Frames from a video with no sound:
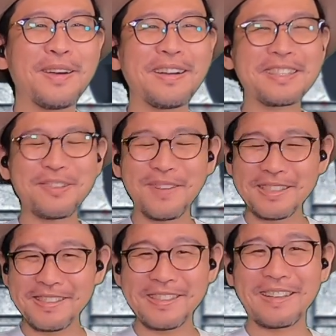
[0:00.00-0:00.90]
や、気
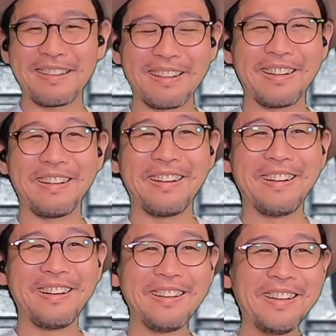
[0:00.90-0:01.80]
まずいか
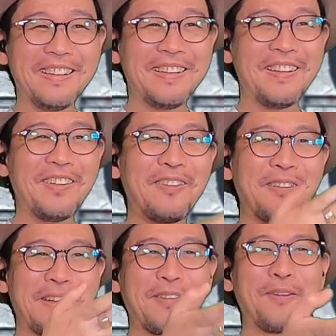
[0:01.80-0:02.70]
な
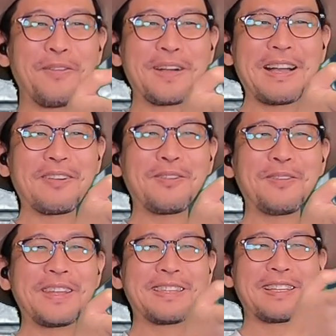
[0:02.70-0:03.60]
俺、この格
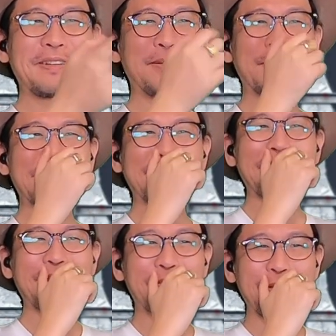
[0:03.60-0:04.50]
好だったらもういくらで